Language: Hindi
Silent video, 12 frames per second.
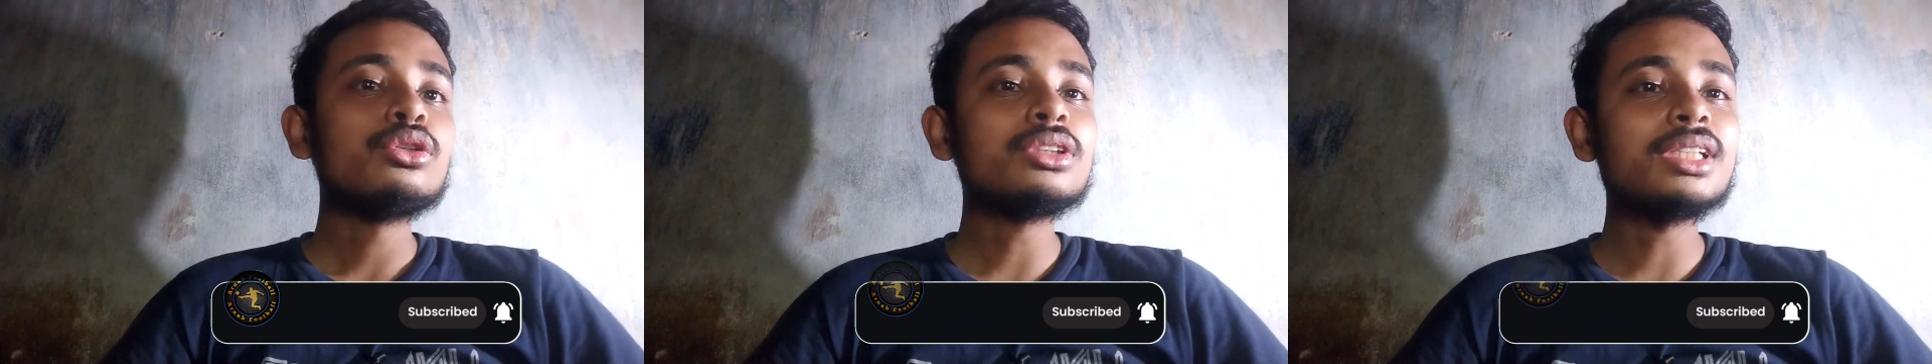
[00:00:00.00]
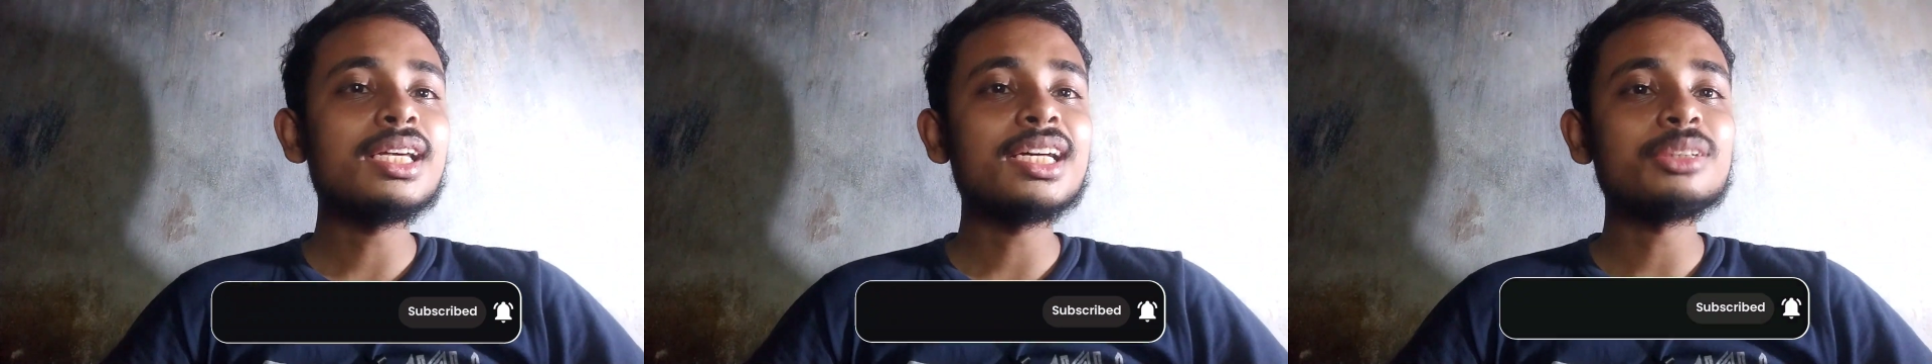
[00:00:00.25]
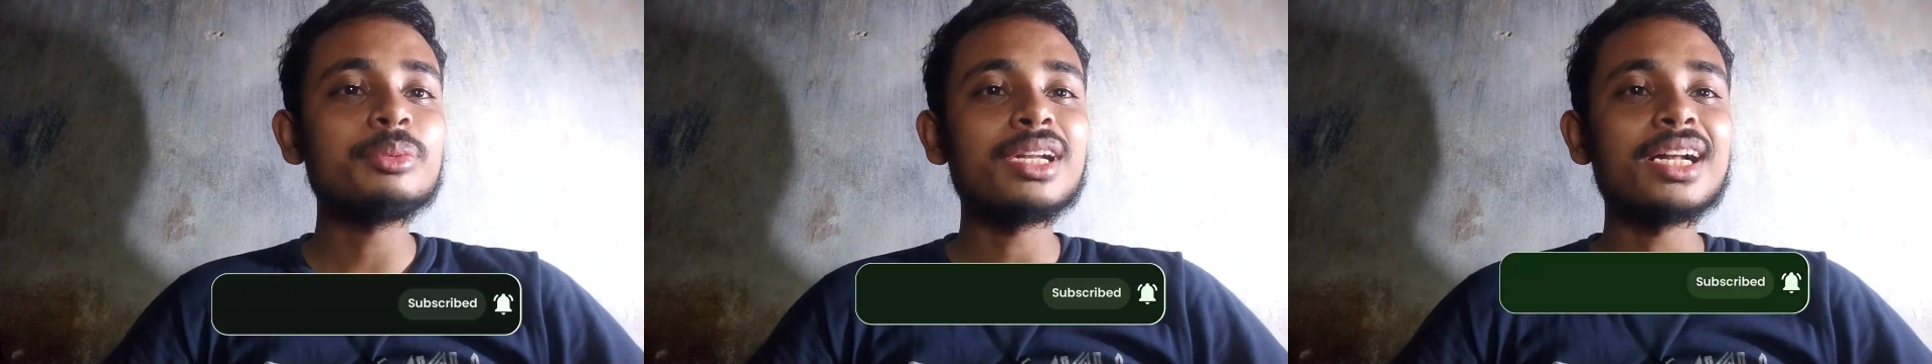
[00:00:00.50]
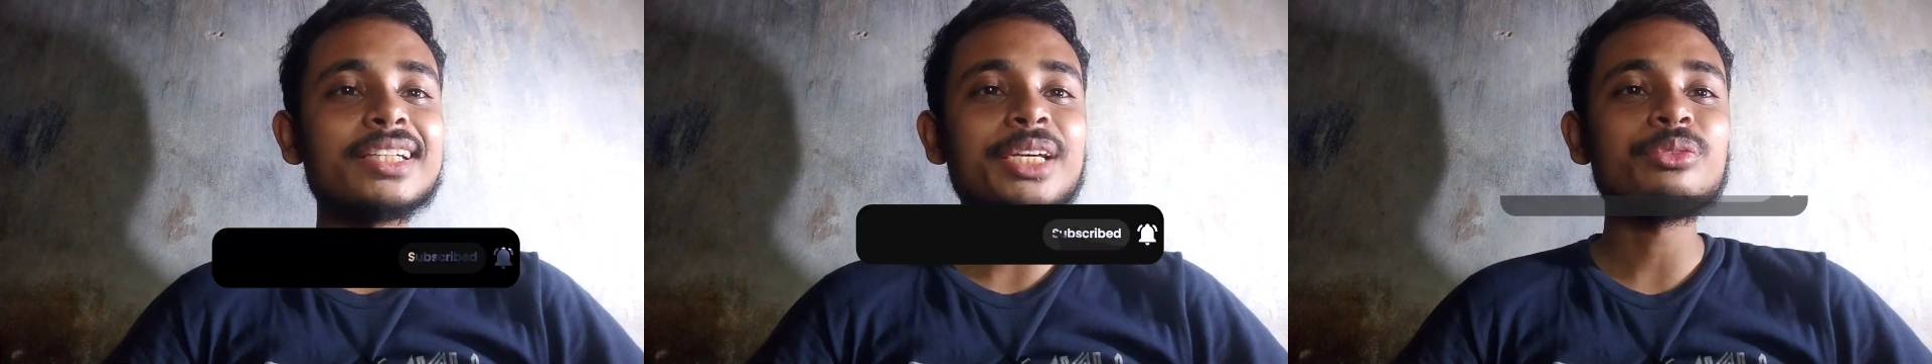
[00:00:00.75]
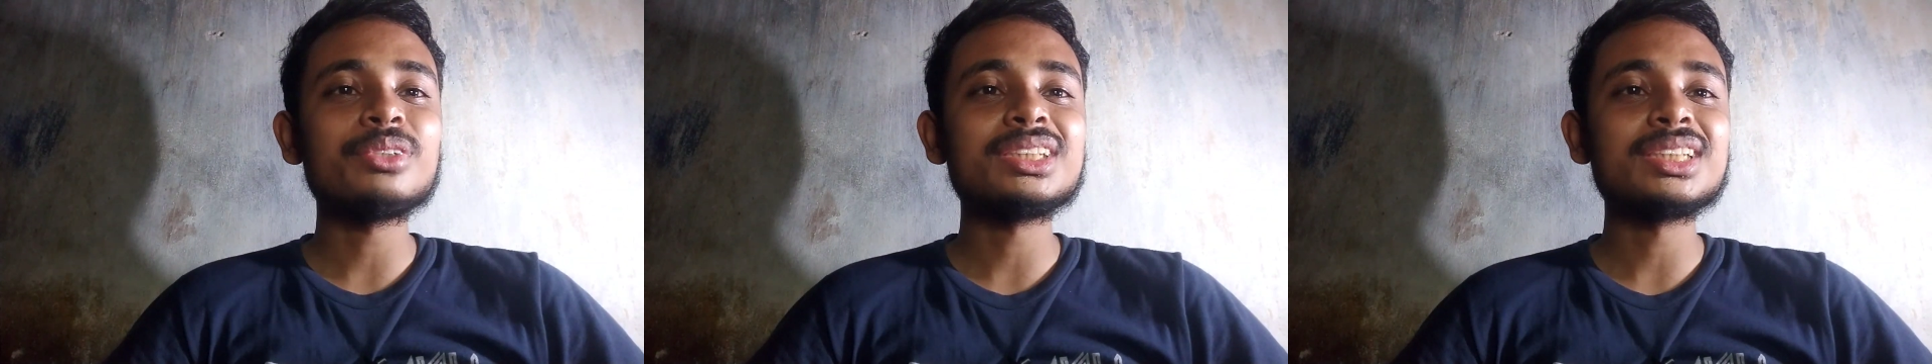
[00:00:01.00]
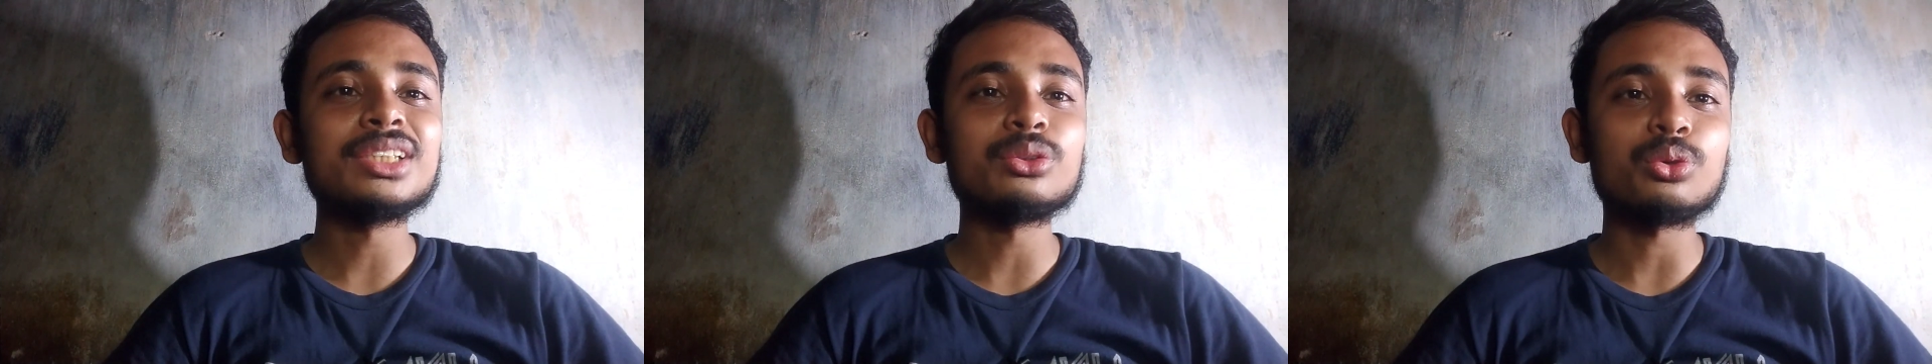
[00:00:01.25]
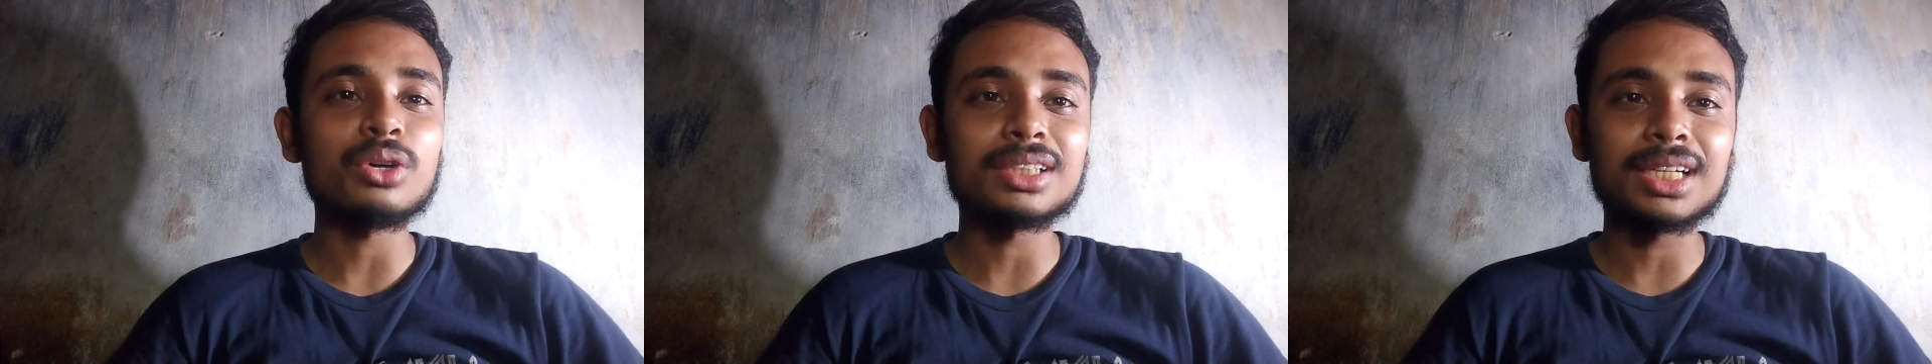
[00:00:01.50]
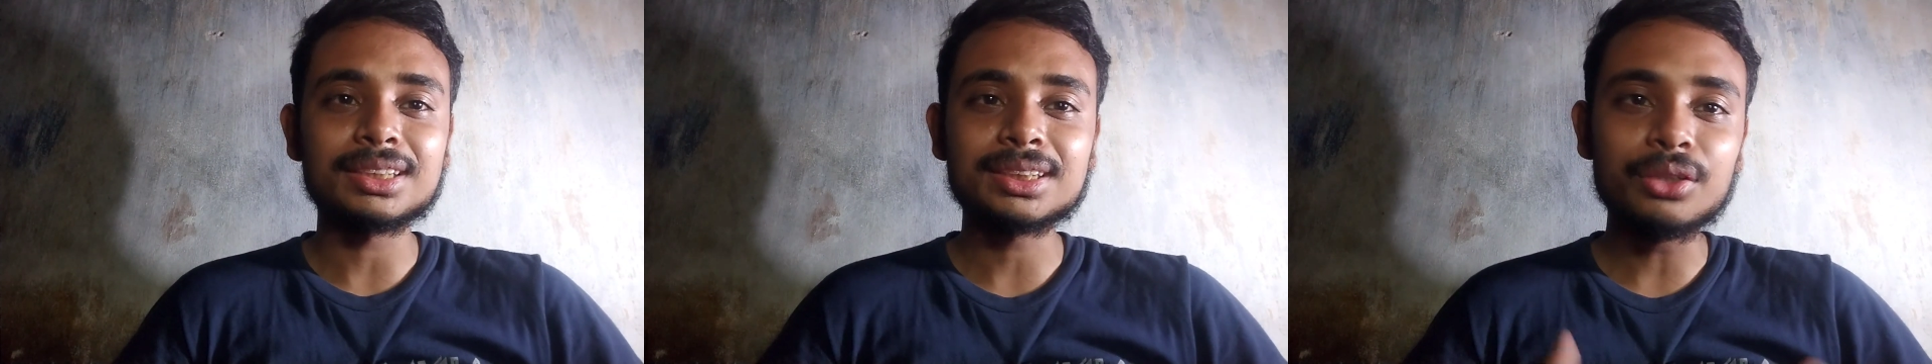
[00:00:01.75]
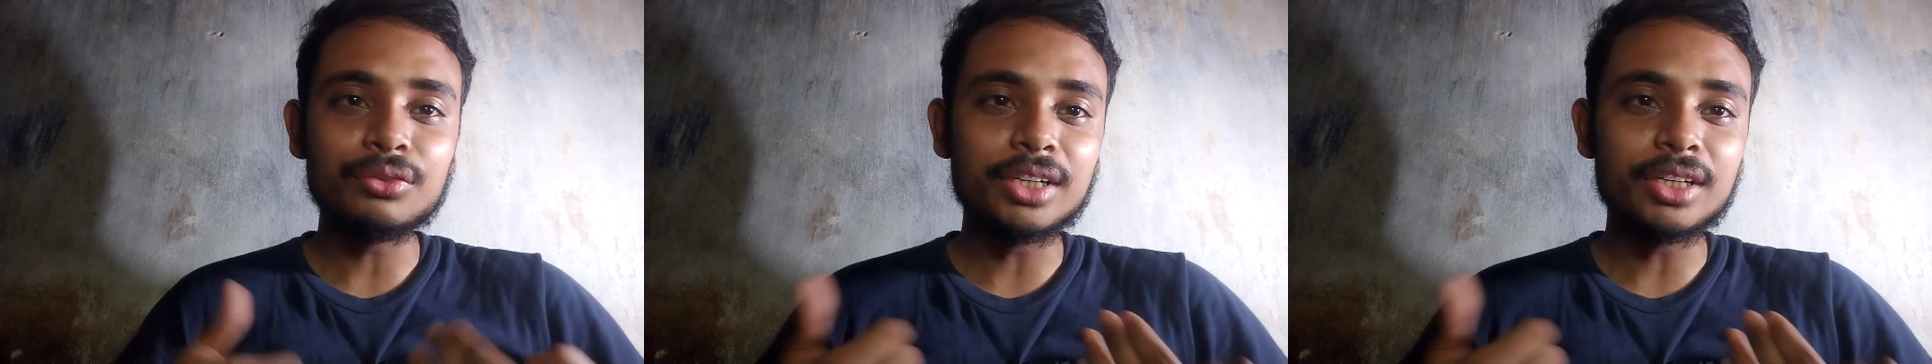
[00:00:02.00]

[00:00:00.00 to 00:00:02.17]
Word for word: तो चलिए गाइस बिना टाइम वेस्ट की शुरू करते आज का